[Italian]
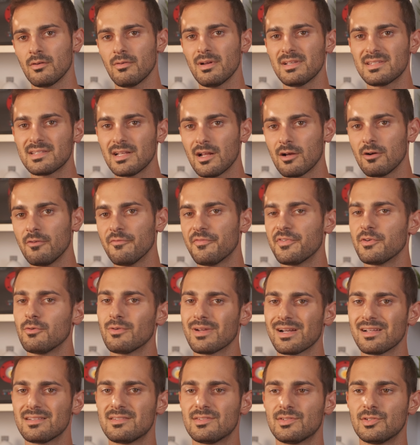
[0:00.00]
Questa è la
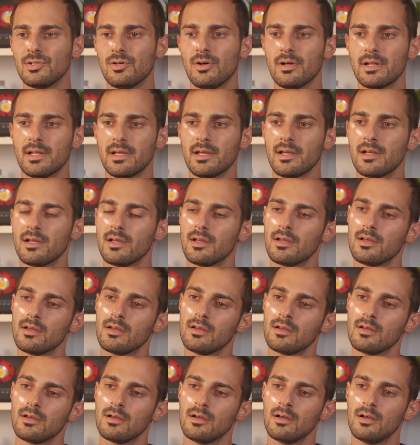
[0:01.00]
configurazione
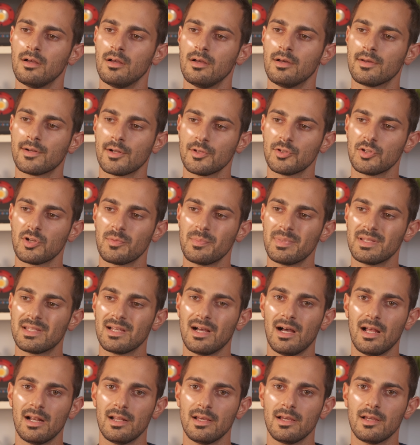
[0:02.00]
rota
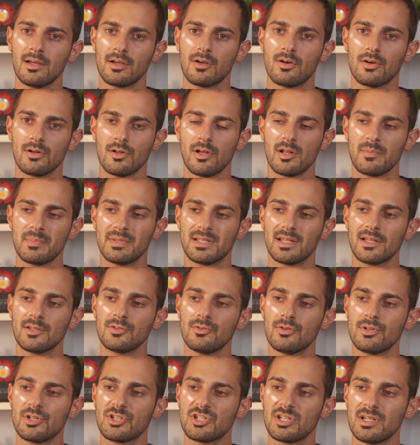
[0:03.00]
orbitale con orbita da
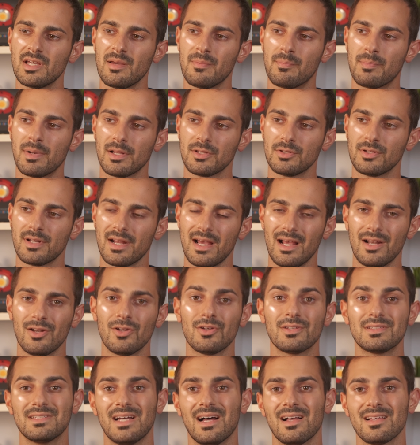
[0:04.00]
12 e
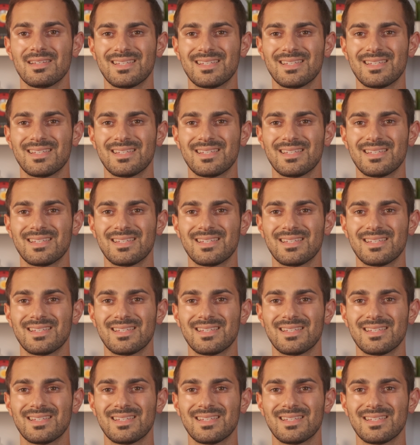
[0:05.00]
platorello da